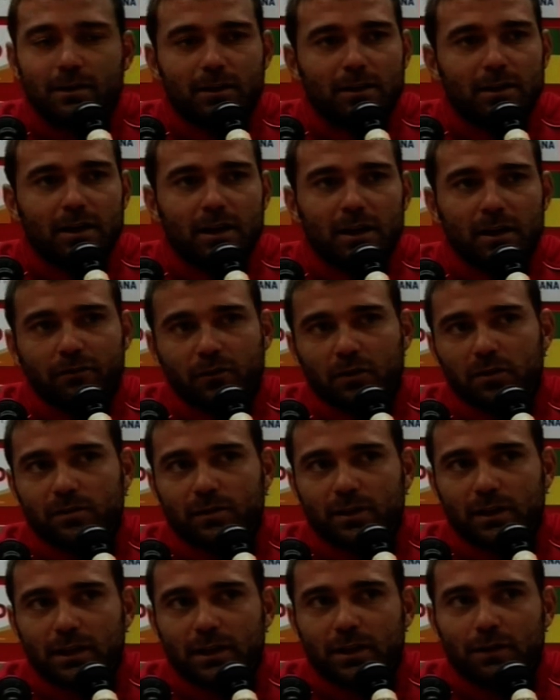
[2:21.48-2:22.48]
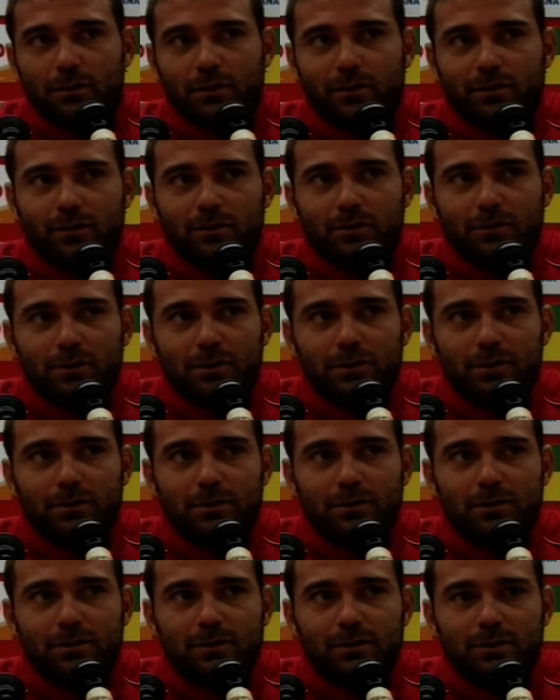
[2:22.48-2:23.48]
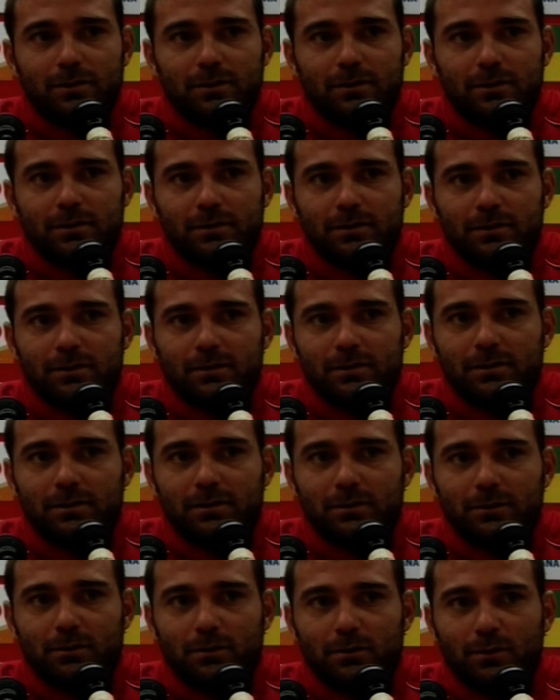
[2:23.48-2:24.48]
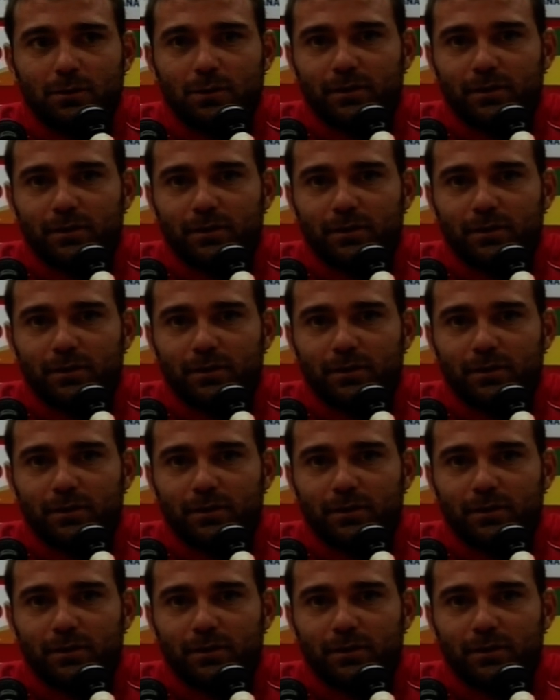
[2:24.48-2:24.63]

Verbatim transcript: e forse in questo in